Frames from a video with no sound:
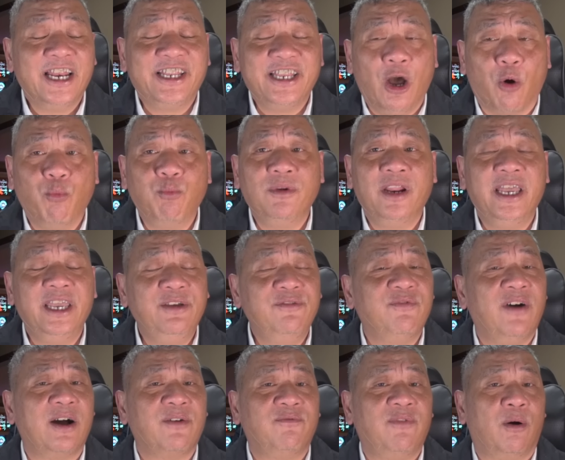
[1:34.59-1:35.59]
động à, lý
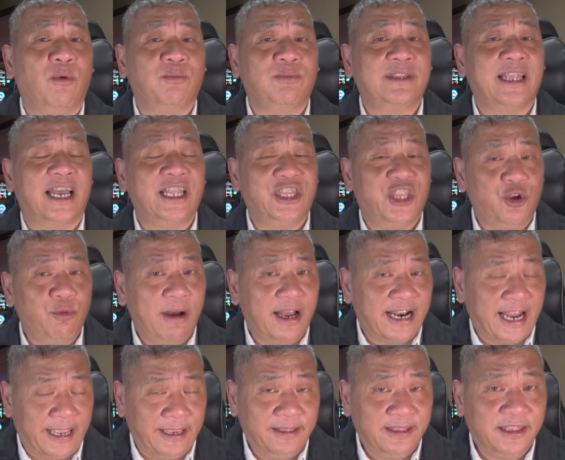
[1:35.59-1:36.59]
văn phòng tại tiểu
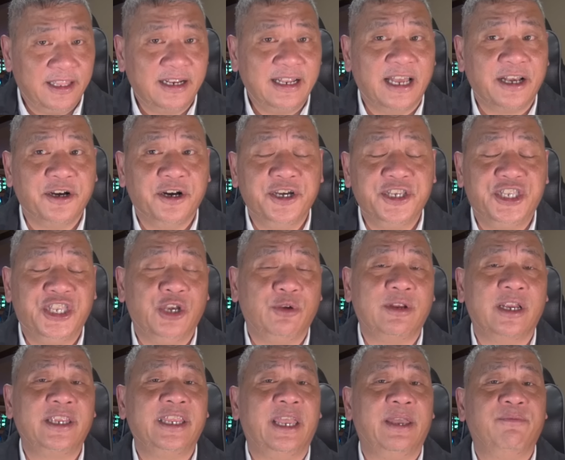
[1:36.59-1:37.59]
bang này, tức là người chịu
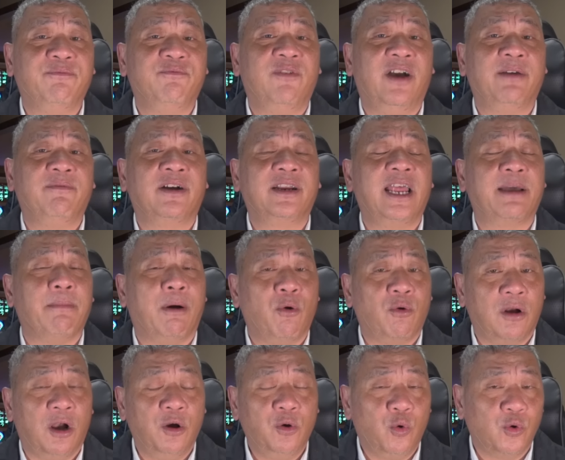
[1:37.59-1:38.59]
trách nhiệm về vấn đề
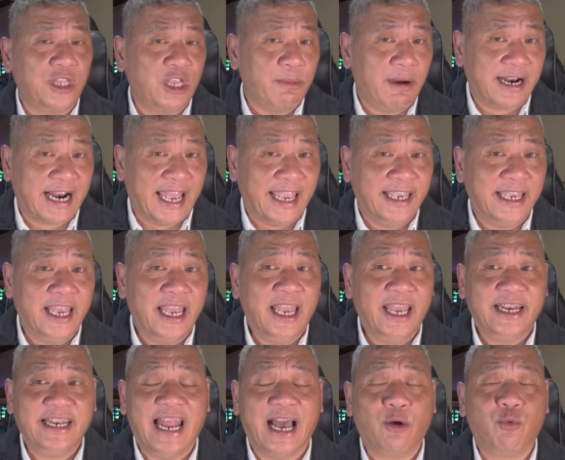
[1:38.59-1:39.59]
bầu cử của tiểu bang này,
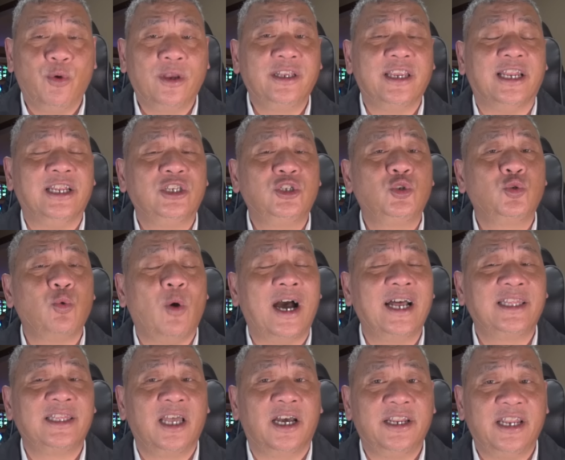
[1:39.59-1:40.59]
đã quyết định
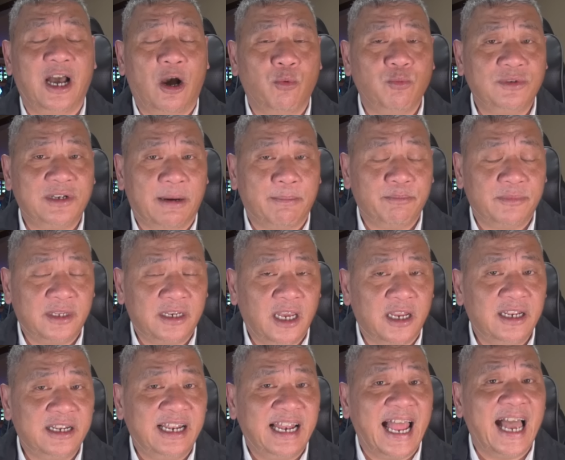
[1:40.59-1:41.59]
xóa tên ông Trump
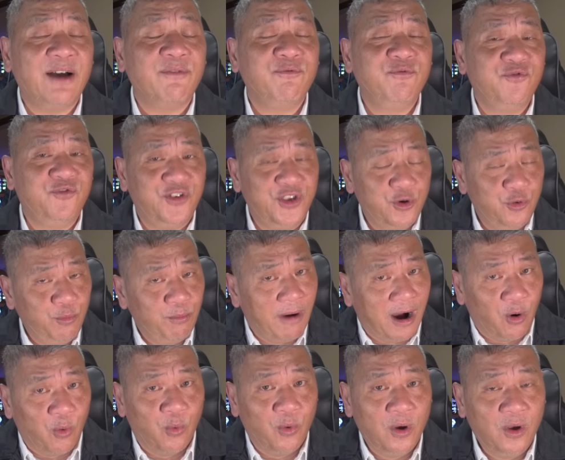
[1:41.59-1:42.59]
trên lá phiếu
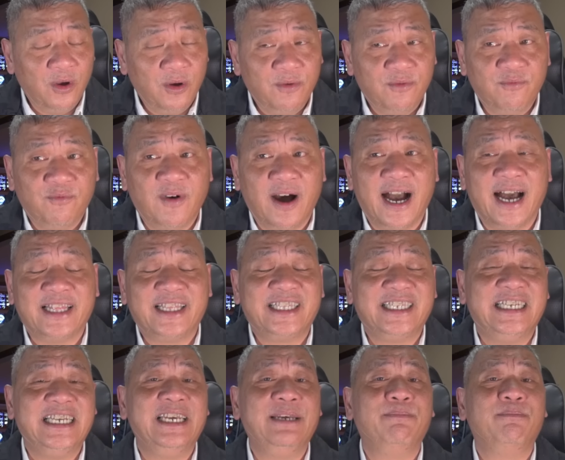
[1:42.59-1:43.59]
bầu và
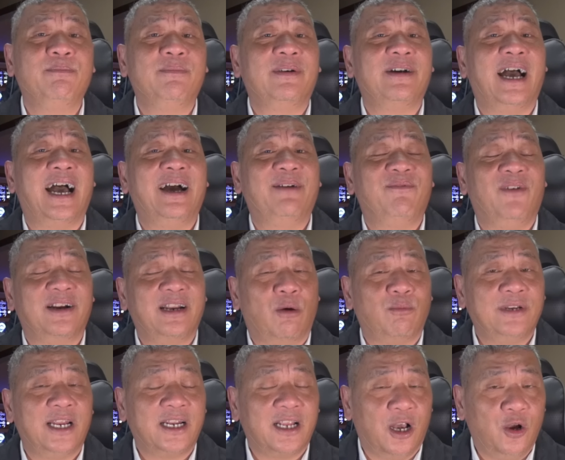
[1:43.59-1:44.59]
team à, vận
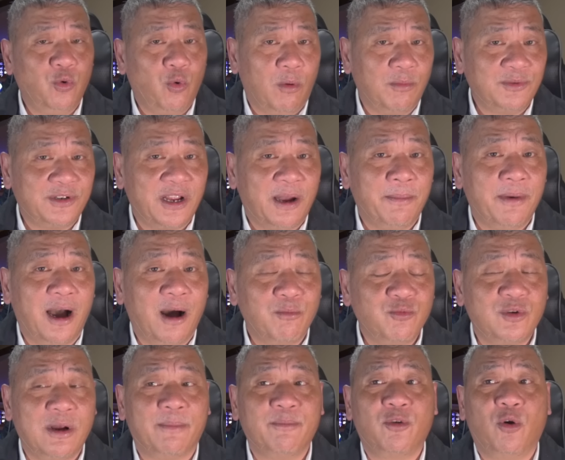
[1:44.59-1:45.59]
động tranh cử của ông Trump, ông
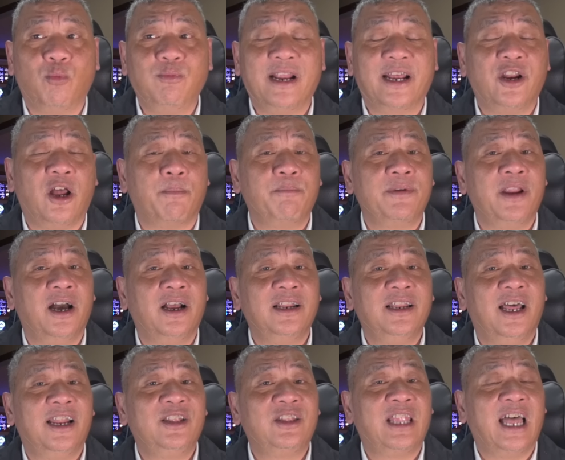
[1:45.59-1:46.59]
Trump cũng đã nộp đơn
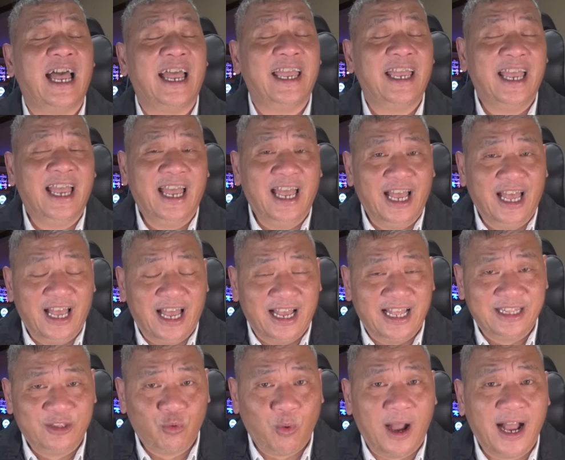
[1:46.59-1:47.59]
lên tại
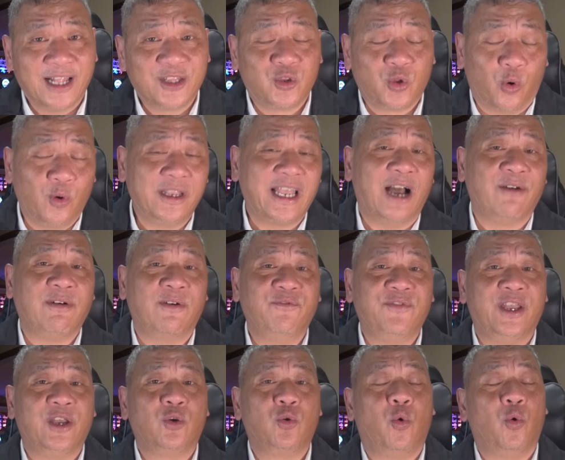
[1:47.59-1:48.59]
à, tòa tối cao pháp
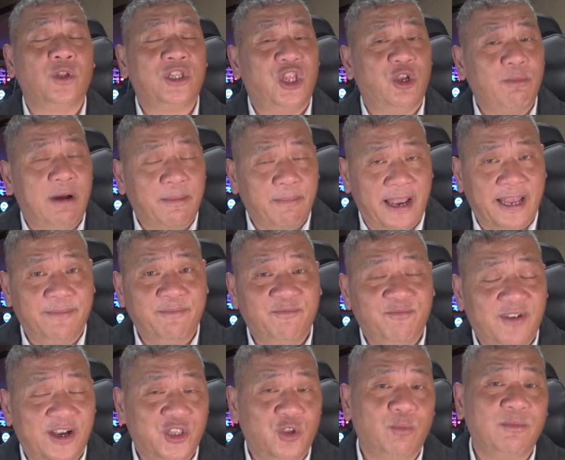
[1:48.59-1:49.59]
viện của tiểu bang Maine
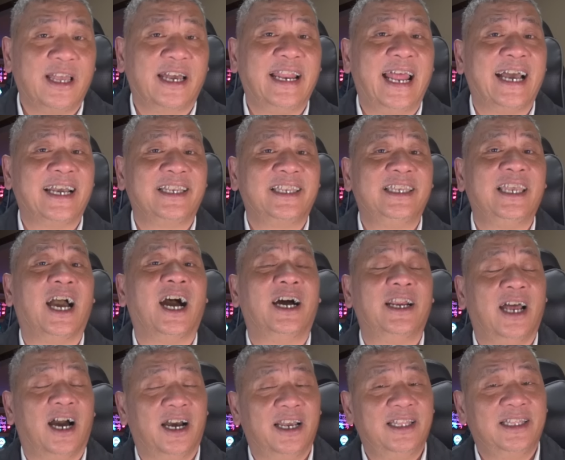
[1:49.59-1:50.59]
và chúng ta đang chờ
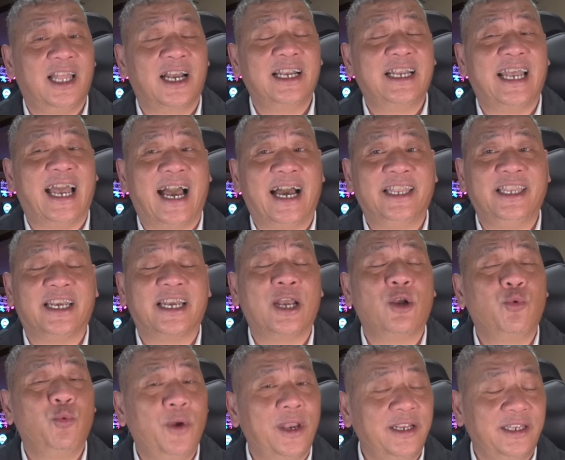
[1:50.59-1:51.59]
đợi tất cả những cái
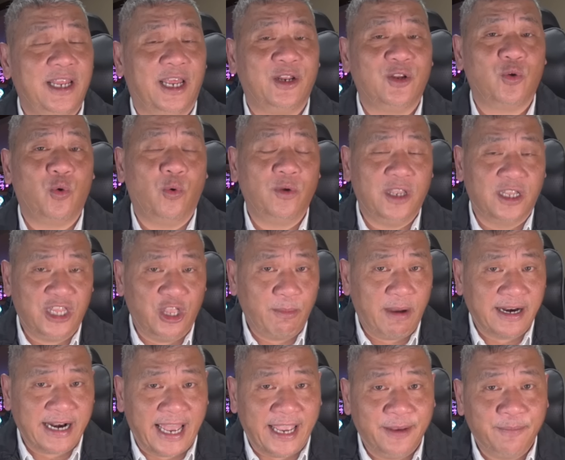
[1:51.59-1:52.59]
quyết định của những tiểu
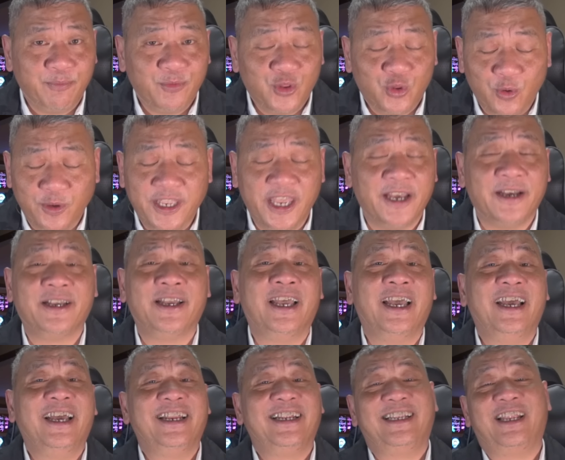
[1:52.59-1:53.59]
bang này. Tuy nhiên,
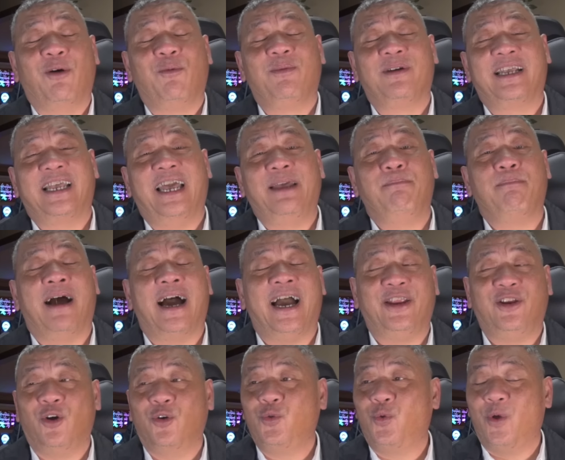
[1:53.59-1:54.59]
trong cái
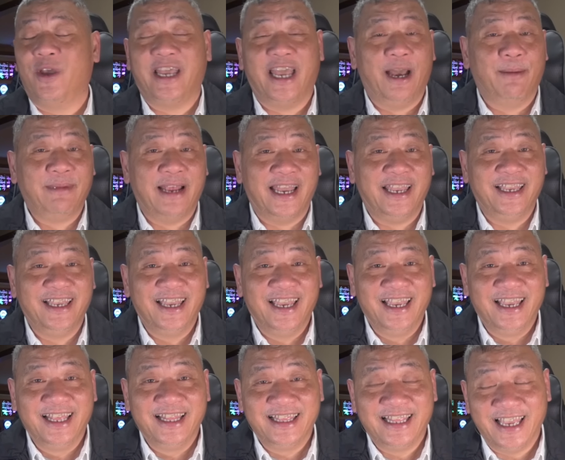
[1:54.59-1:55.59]
bài nói chuyện ngày hôm nay
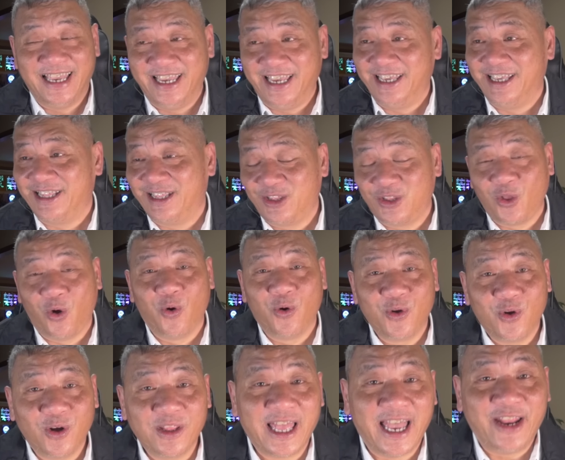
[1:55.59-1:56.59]
thì
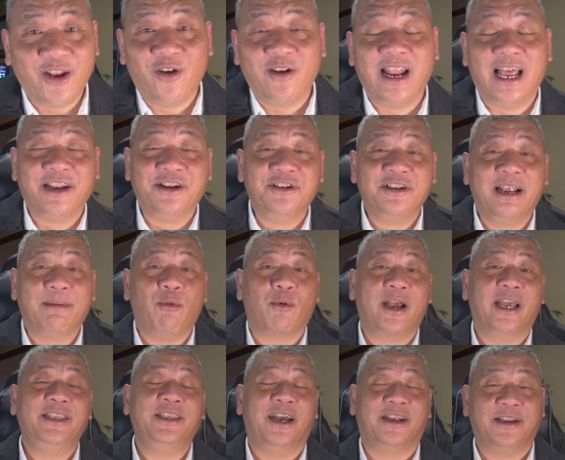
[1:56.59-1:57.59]
tôi có thể nói là đưa ra một
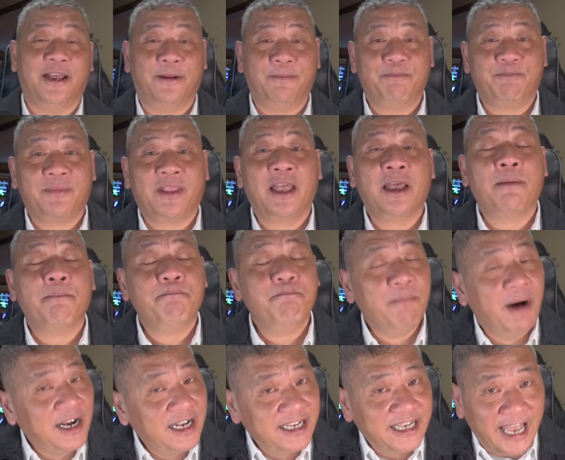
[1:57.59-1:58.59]
cái nhận định
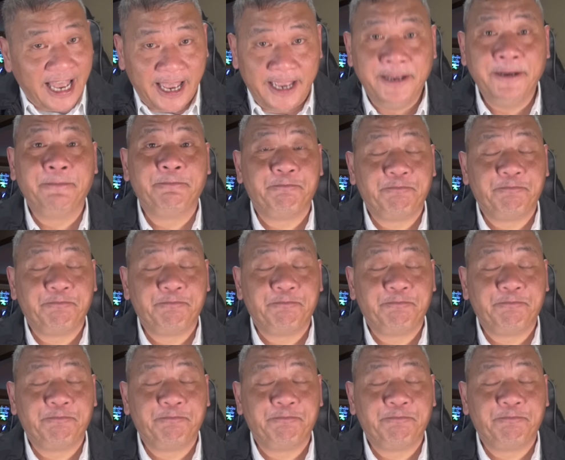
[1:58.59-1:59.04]
bất kể